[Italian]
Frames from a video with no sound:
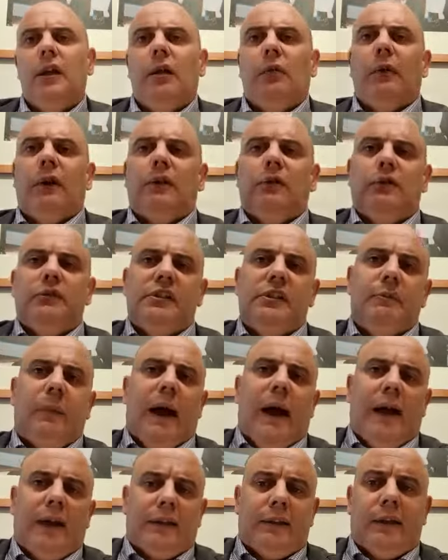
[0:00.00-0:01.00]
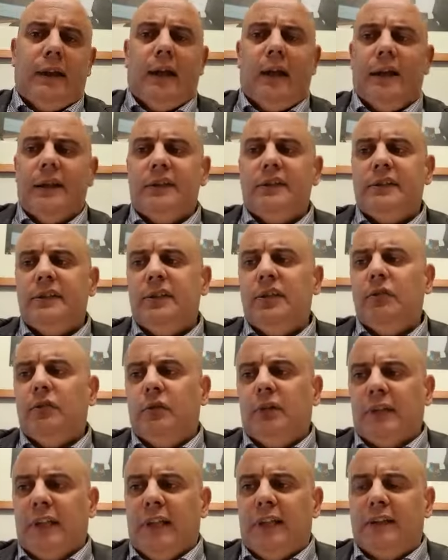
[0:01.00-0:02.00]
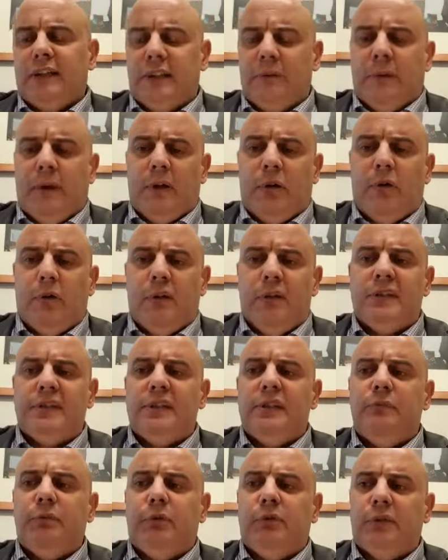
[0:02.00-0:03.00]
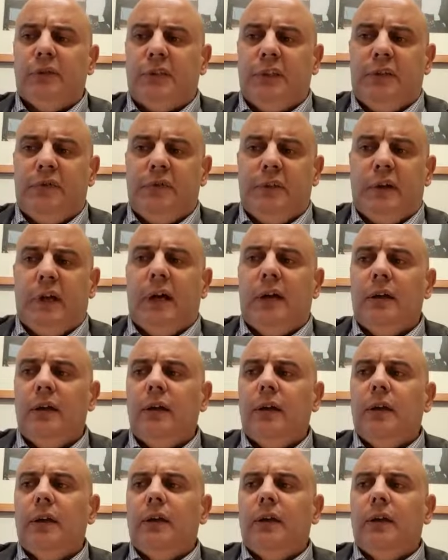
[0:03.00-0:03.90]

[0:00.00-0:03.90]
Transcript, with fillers: Quando si parla e si dicono tante parole e si pontifica,